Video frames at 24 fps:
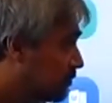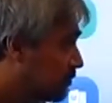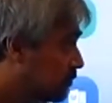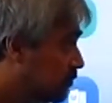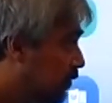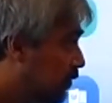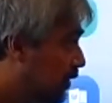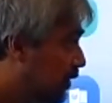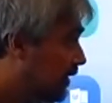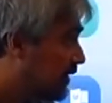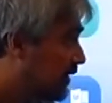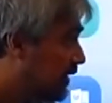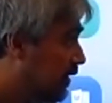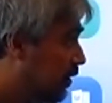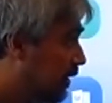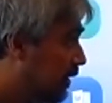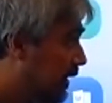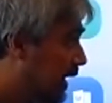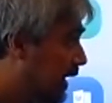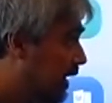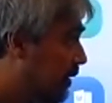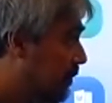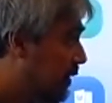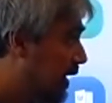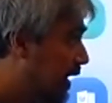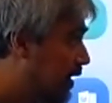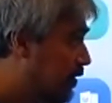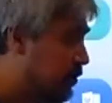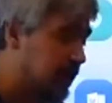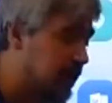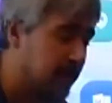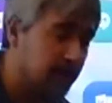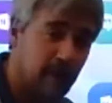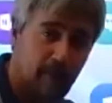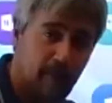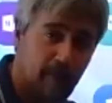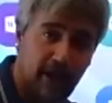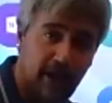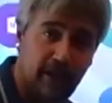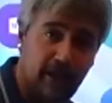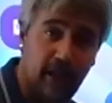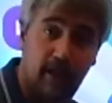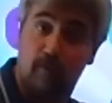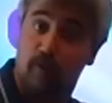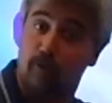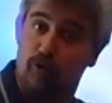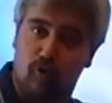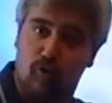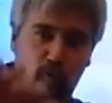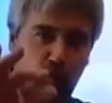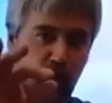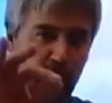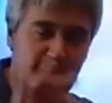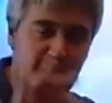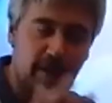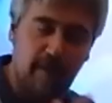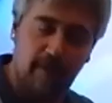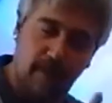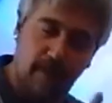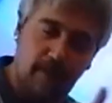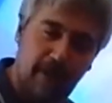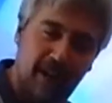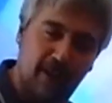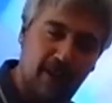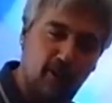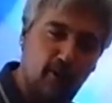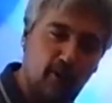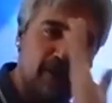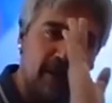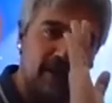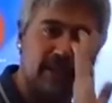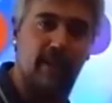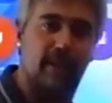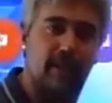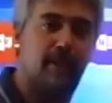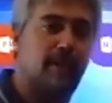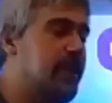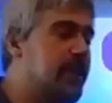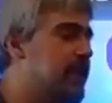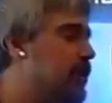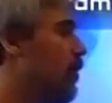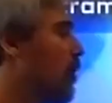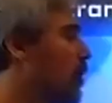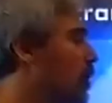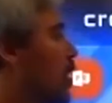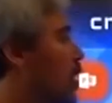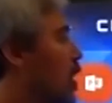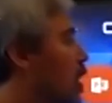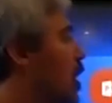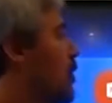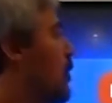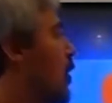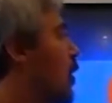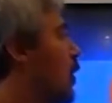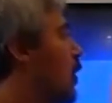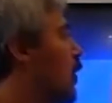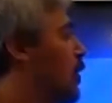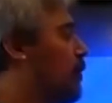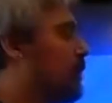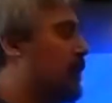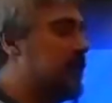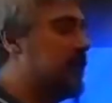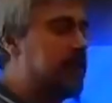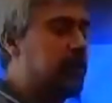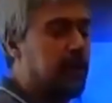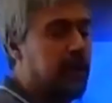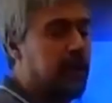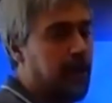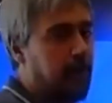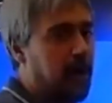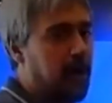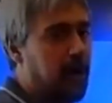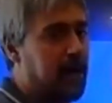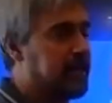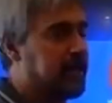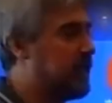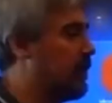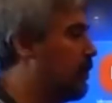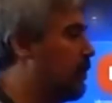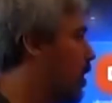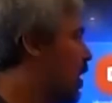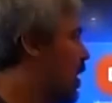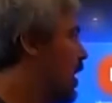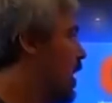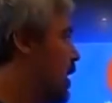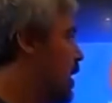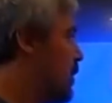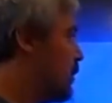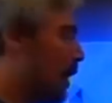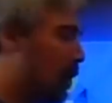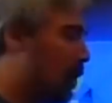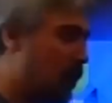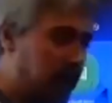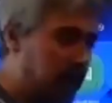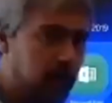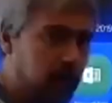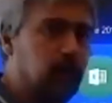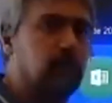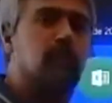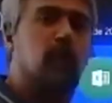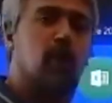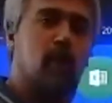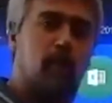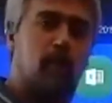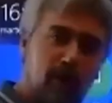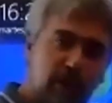por el tiro de la cámara no se ve, pero aquí tenemos un USB para súper sencillo, pongo el pincho y abro el archivo. Pero bueno, como lo